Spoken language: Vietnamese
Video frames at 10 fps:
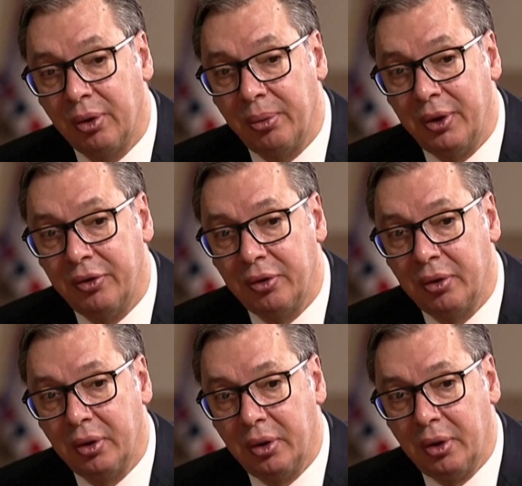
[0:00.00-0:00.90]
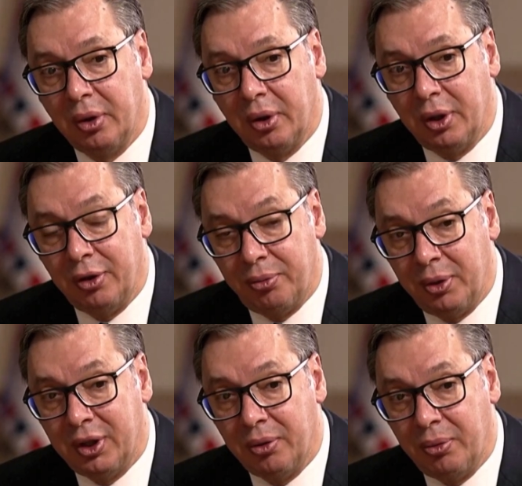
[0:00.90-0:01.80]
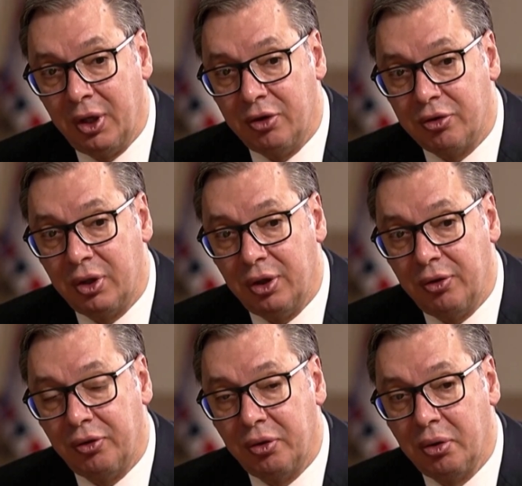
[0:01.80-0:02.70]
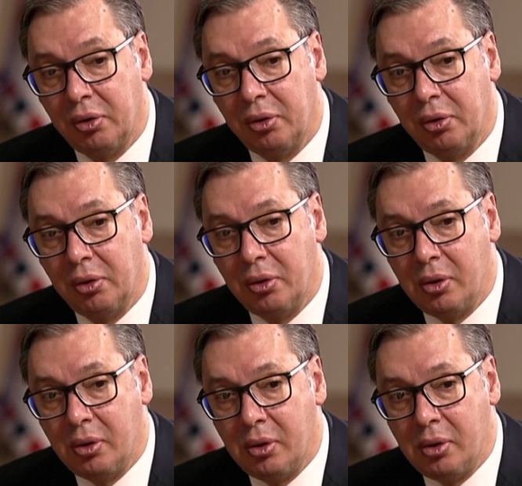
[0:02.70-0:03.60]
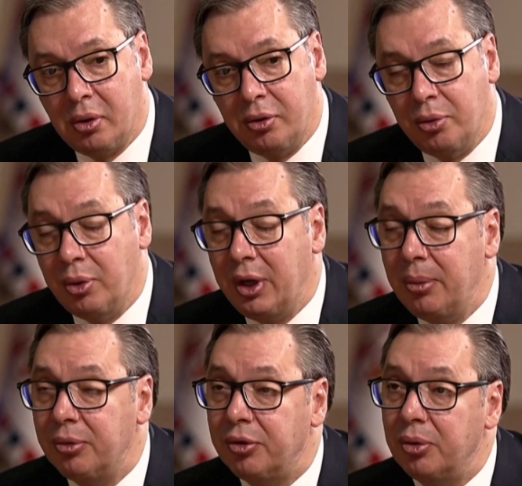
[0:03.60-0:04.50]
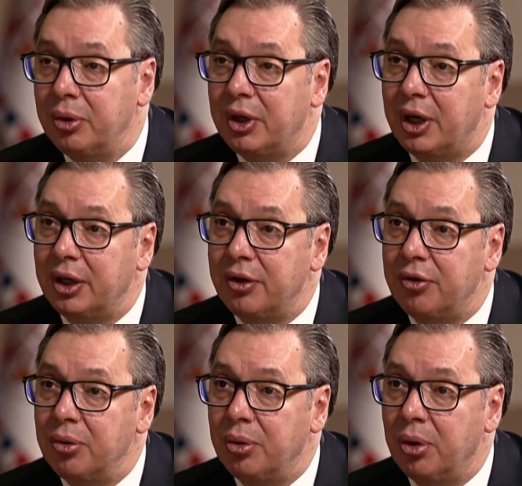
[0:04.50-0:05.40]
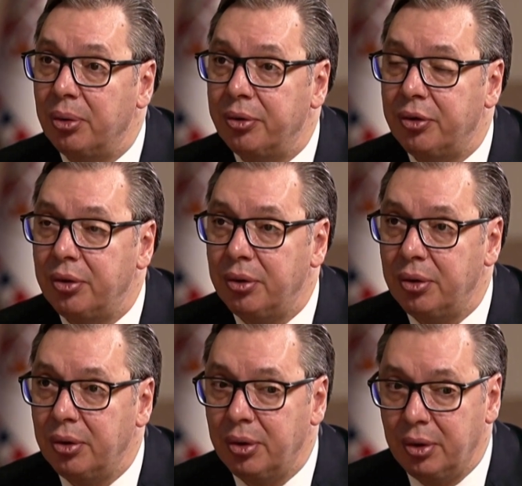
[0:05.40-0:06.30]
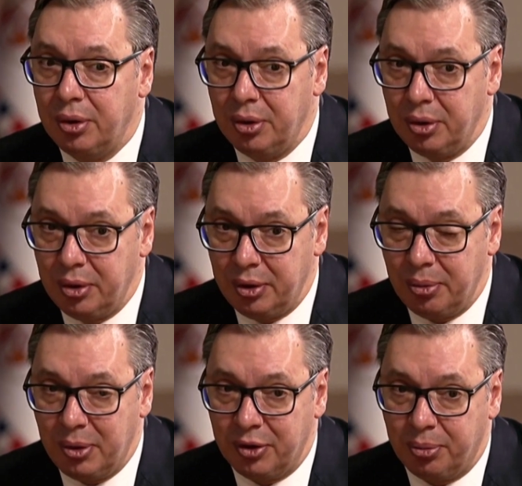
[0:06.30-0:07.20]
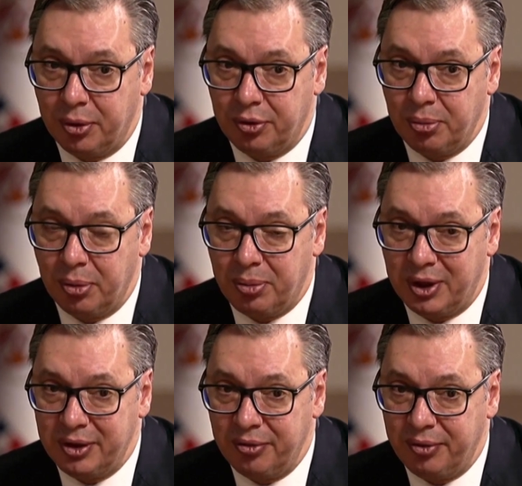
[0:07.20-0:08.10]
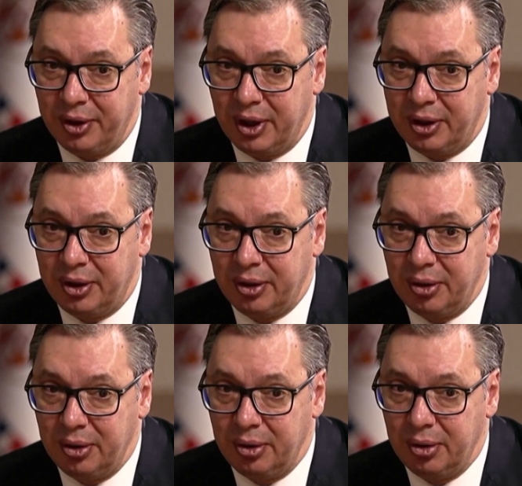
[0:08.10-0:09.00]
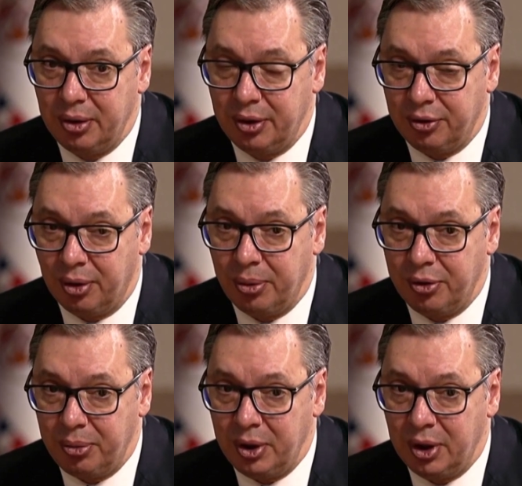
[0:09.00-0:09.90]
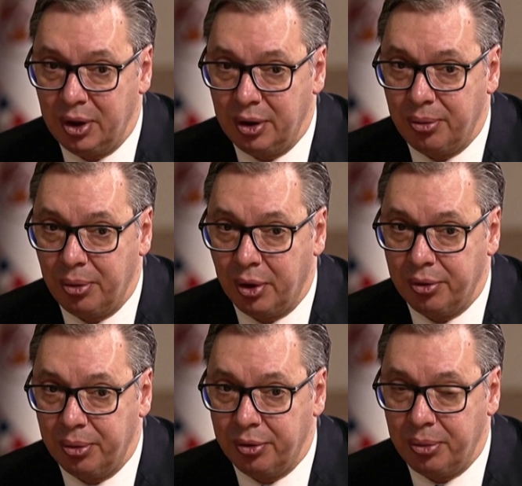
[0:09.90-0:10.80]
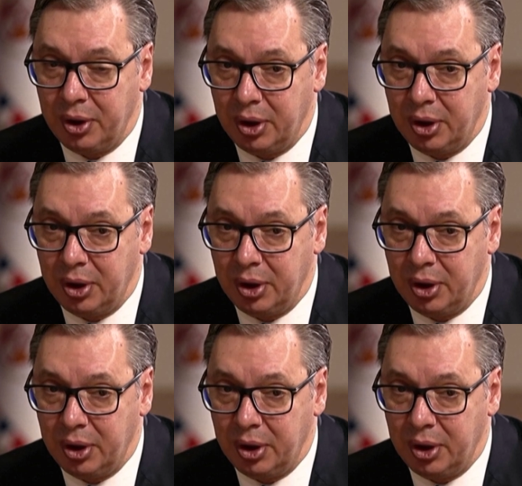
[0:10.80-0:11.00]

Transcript: ca ngợi ông Tập Cận Bình là một người khiêm tốn và giữ lời. Chúng tôi đang chuẩn bị rất nhiều, chúng tôi có nhiều ước mơ. Khi điều hành đất nước thì chúng ta có mục tiêu